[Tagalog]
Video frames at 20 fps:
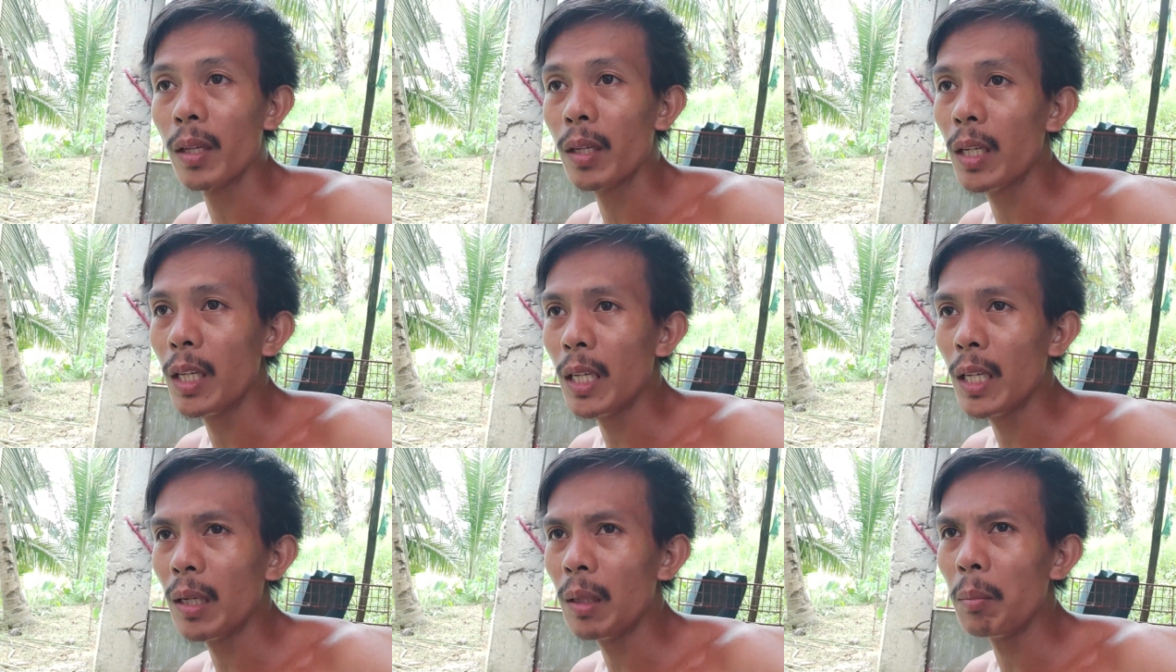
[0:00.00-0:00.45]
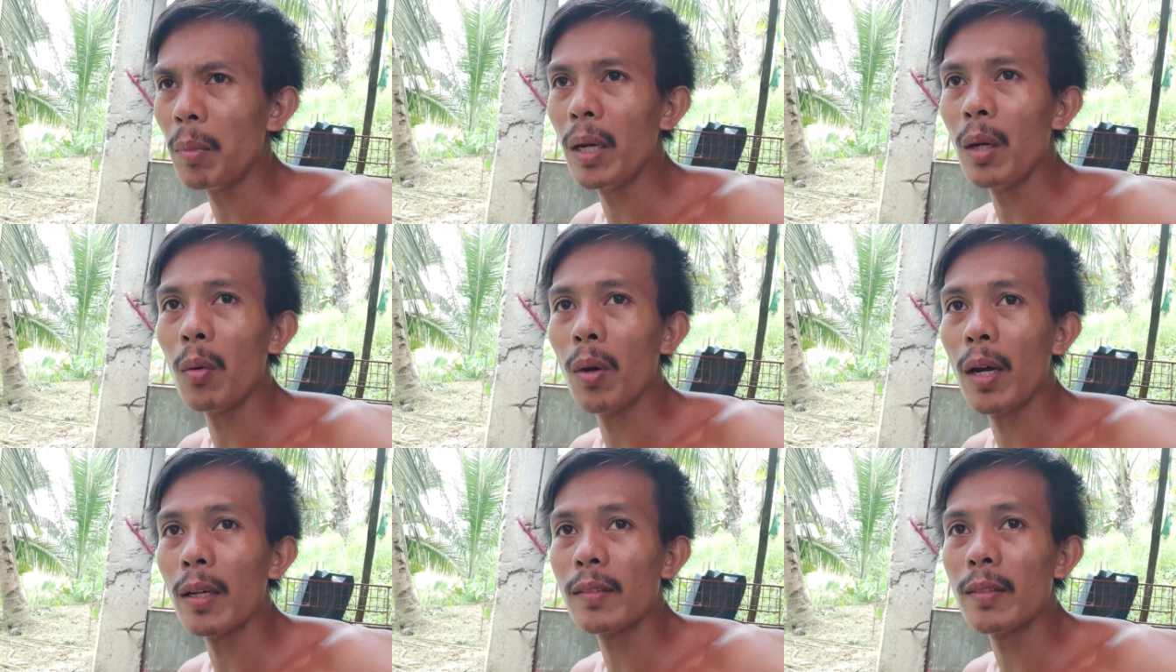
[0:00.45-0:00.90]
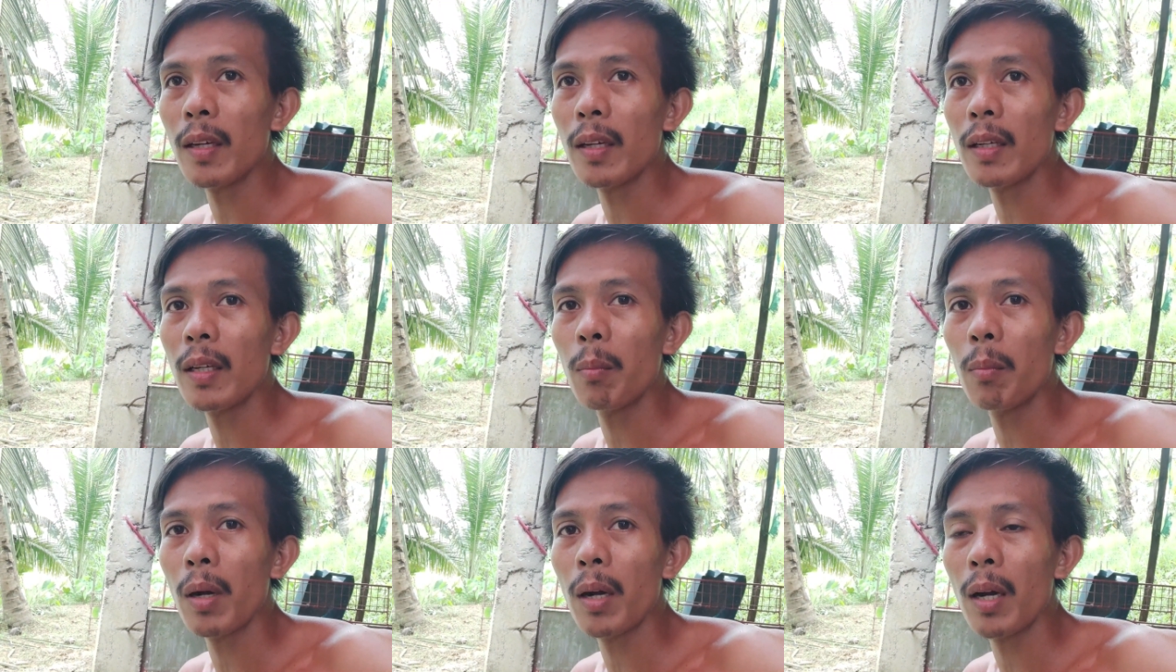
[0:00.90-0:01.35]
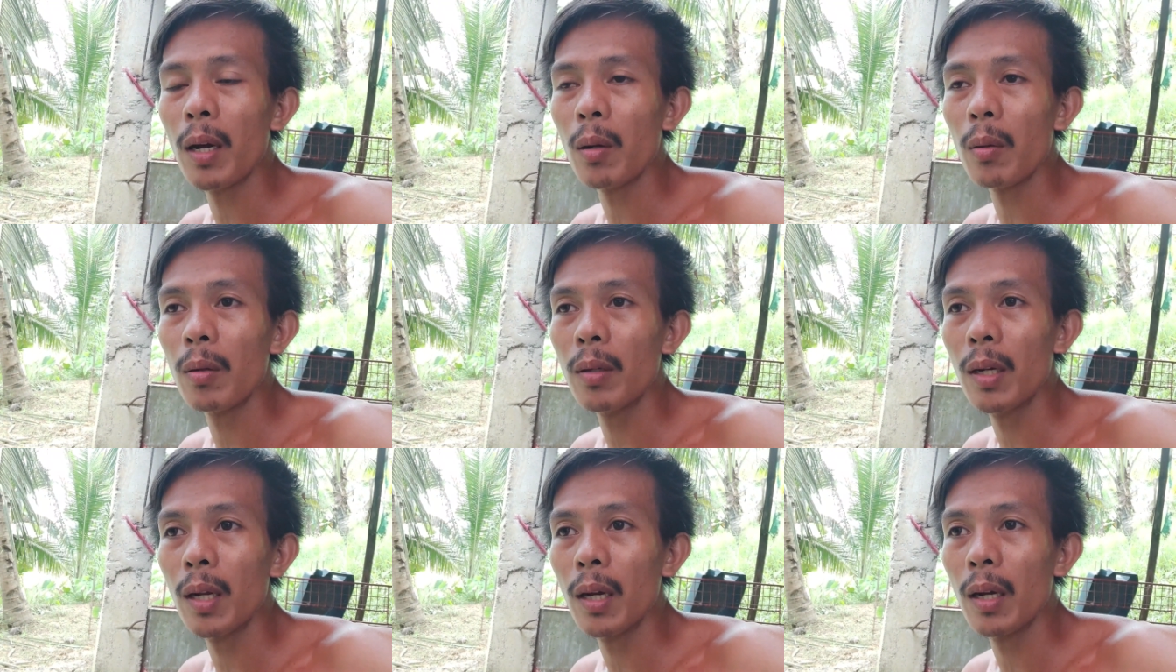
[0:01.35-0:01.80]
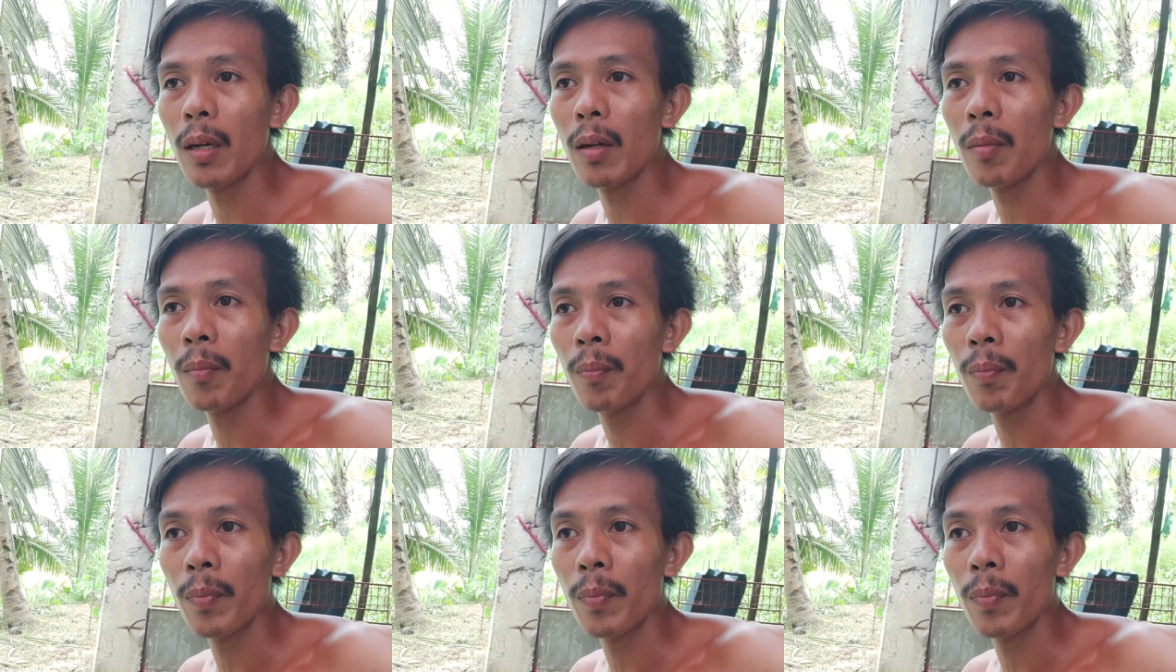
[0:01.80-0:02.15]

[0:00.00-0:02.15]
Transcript: hindi maiwasan na magkaroon ng